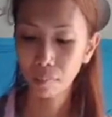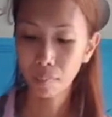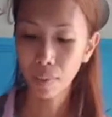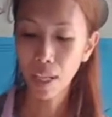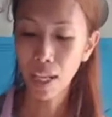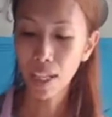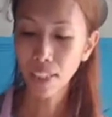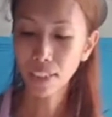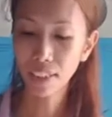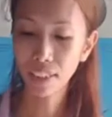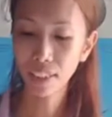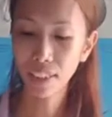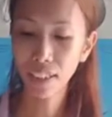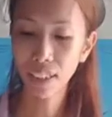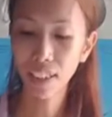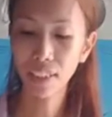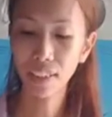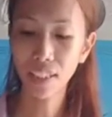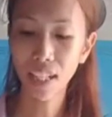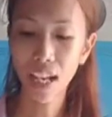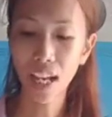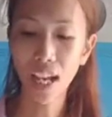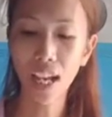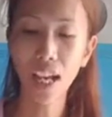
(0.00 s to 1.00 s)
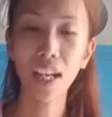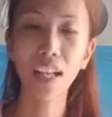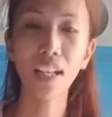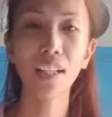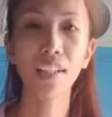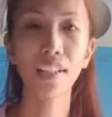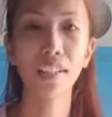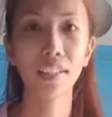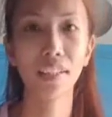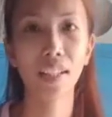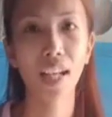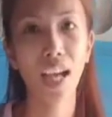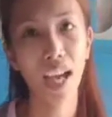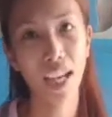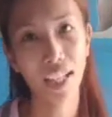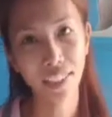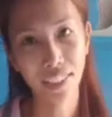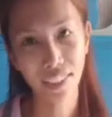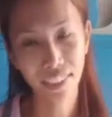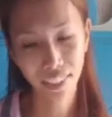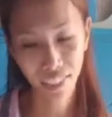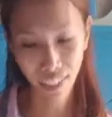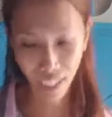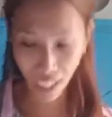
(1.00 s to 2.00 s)
plastic ng
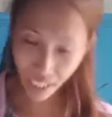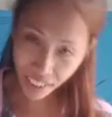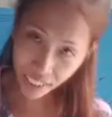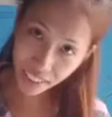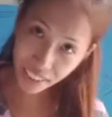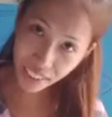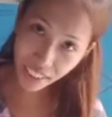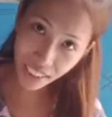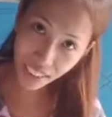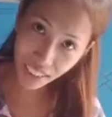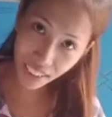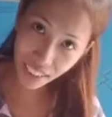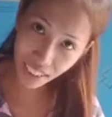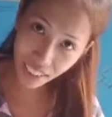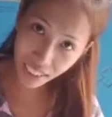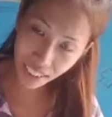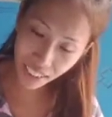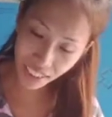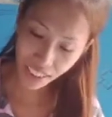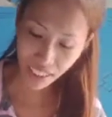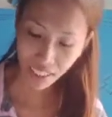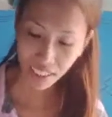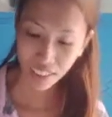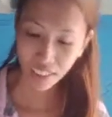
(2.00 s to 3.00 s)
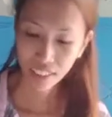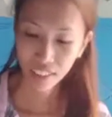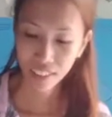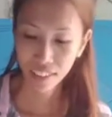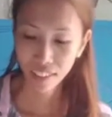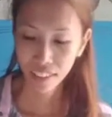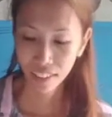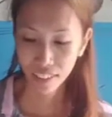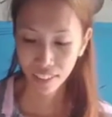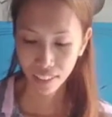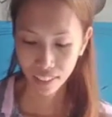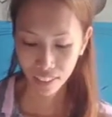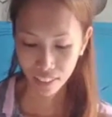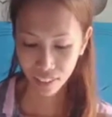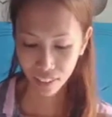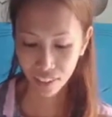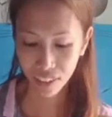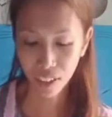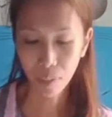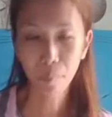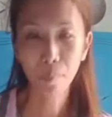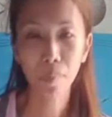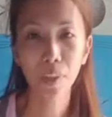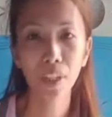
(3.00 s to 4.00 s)
ice candy.
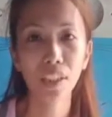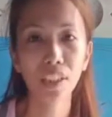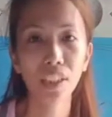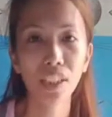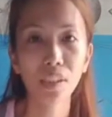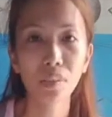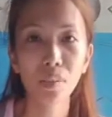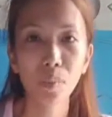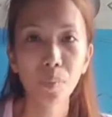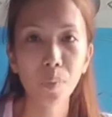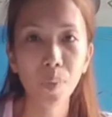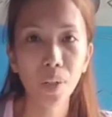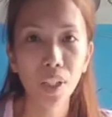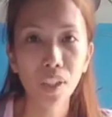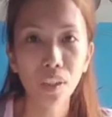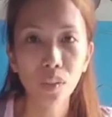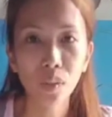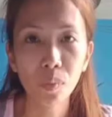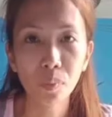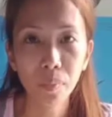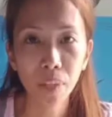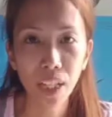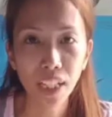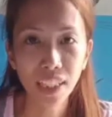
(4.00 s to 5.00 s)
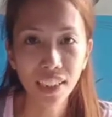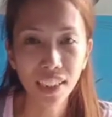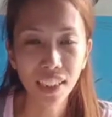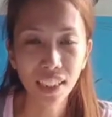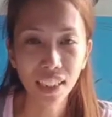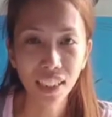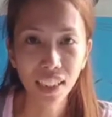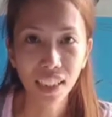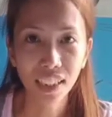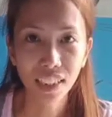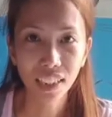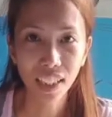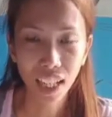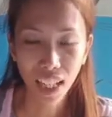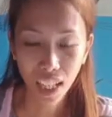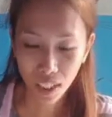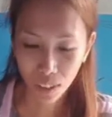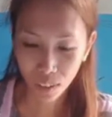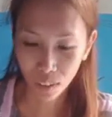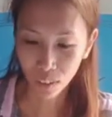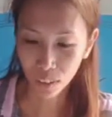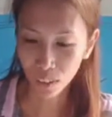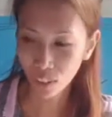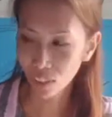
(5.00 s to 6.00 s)
Siyempre, hindi naman pwede yung plastic ng
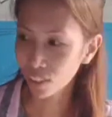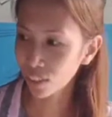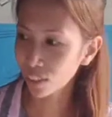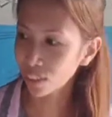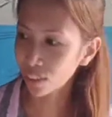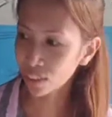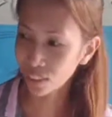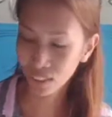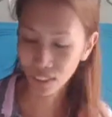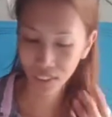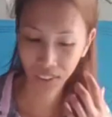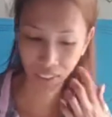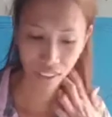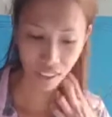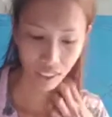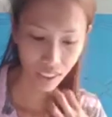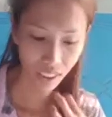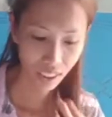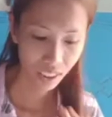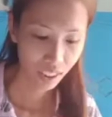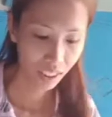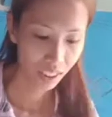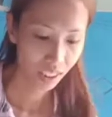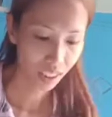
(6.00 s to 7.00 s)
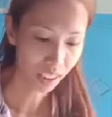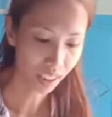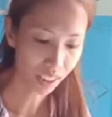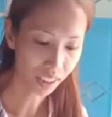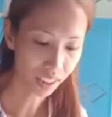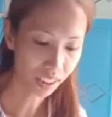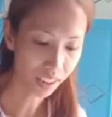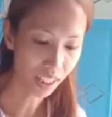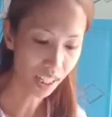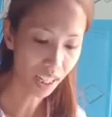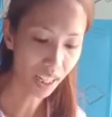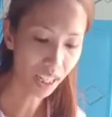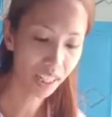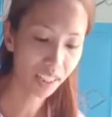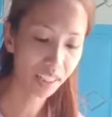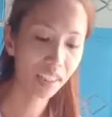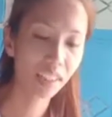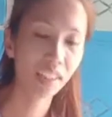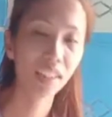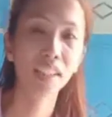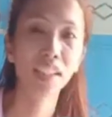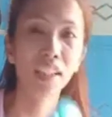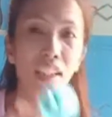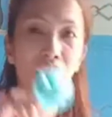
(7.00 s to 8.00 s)
yelo. And then,
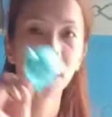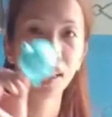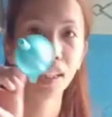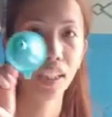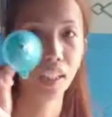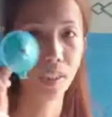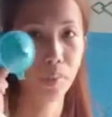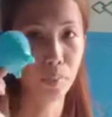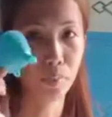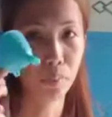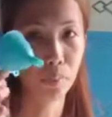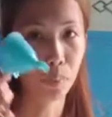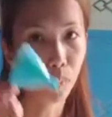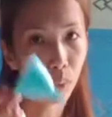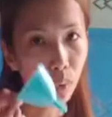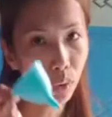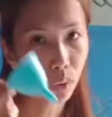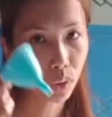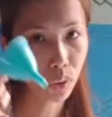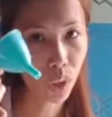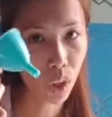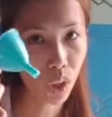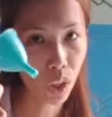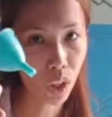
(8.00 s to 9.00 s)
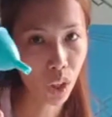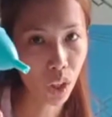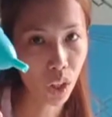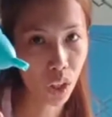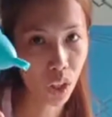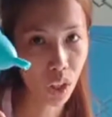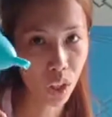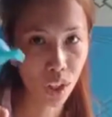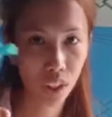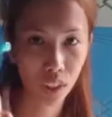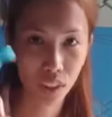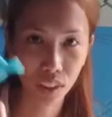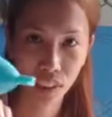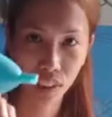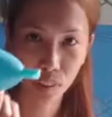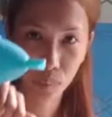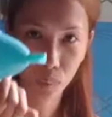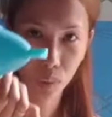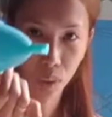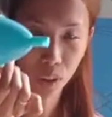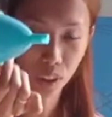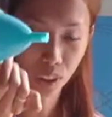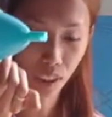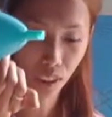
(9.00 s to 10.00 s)
imbudo, small